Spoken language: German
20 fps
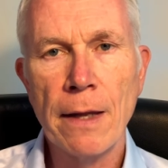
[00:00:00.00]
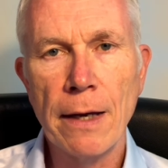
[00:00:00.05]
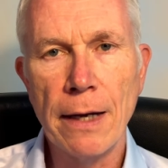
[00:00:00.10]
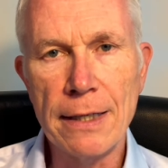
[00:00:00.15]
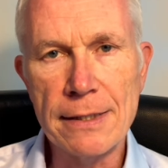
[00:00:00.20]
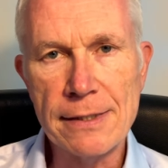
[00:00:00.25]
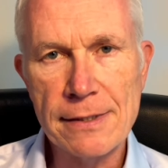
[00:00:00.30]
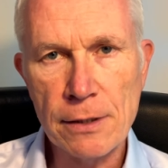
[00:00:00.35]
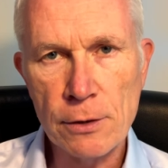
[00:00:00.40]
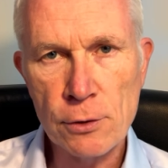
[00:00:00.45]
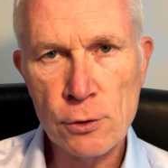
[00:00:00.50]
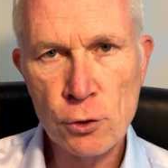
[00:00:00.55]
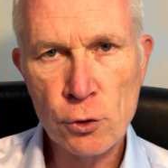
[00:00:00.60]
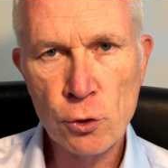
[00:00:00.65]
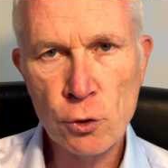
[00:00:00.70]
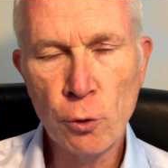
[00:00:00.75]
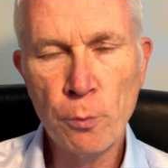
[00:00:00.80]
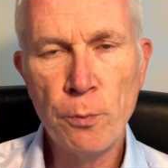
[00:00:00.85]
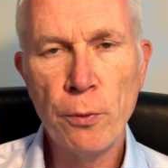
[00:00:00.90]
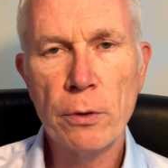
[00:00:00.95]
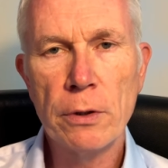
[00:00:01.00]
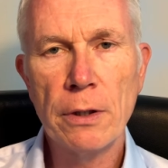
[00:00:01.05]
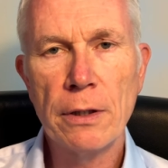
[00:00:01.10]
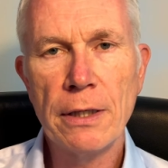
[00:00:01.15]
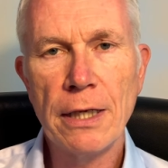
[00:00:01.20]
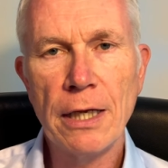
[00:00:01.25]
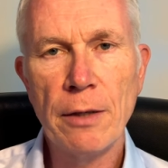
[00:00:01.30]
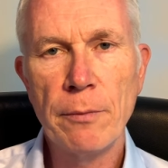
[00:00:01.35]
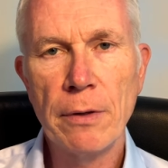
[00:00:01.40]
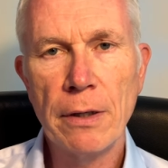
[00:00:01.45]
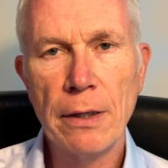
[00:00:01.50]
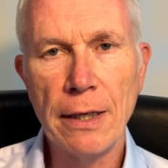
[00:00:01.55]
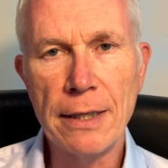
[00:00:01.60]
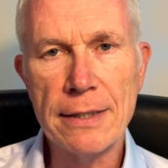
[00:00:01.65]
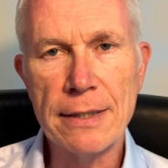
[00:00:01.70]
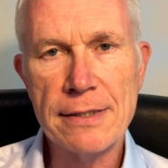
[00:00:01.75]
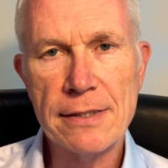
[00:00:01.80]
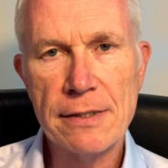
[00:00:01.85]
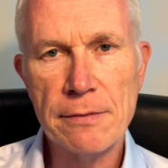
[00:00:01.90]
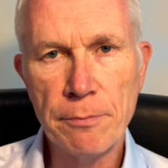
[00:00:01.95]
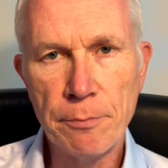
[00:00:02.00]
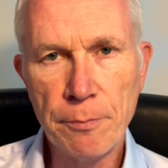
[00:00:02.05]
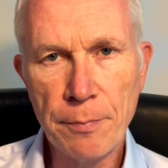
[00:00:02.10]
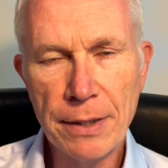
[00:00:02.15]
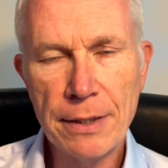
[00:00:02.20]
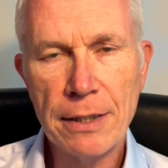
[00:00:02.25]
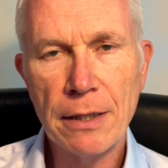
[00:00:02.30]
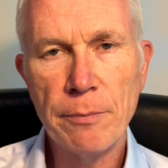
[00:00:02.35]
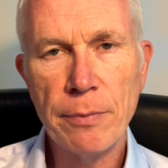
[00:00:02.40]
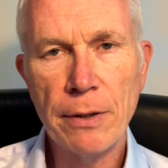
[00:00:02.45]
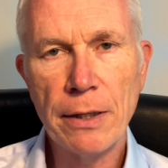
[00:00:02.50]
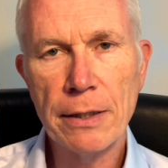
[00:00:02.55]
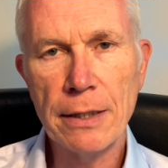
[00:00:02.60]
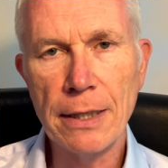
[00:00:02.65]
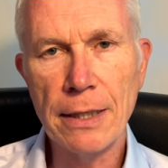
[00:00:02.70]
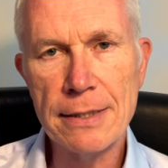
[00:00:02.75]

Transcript: als Subunternehmer, als Mitarbeiter,